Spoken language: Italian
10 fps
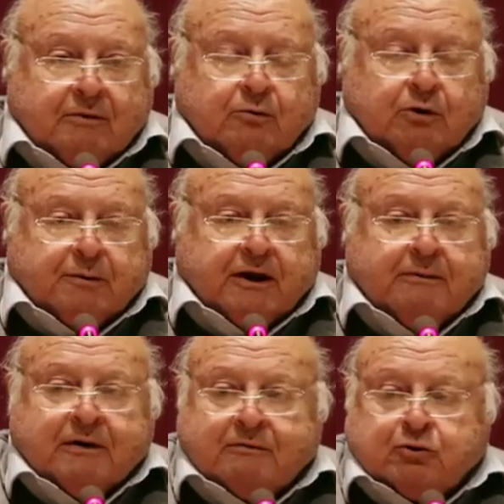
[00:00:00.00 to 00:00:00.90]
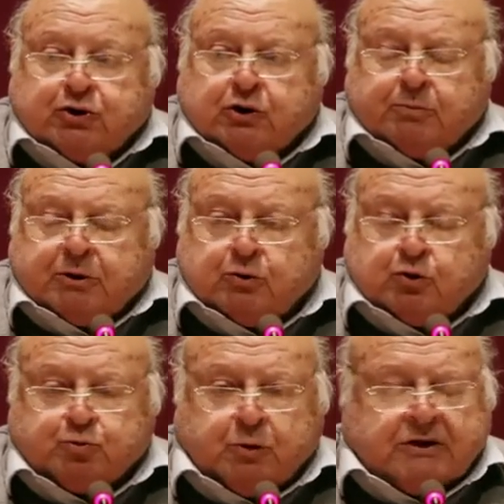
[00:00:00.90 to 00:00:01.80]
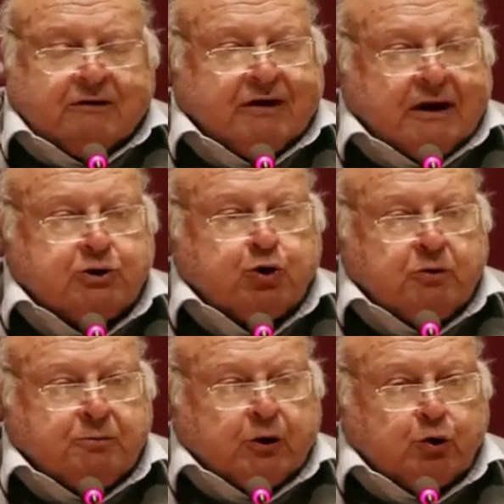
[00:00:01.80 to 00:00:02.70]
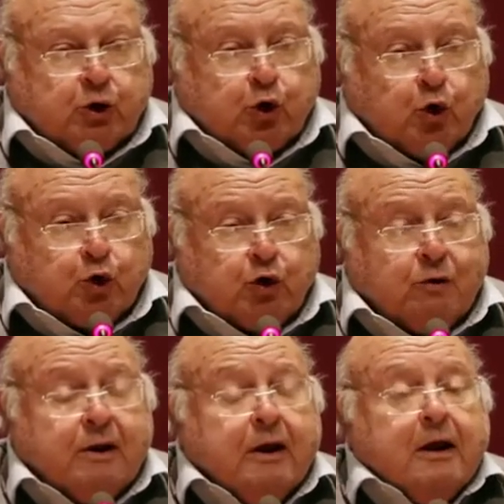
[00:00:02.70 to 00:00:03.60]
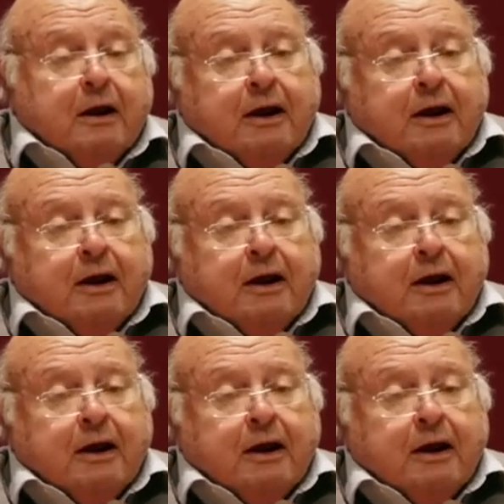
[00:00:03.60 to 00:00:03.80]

un epigramma che avevo scritto per tutto sport al villaggio olimpico di Tokyo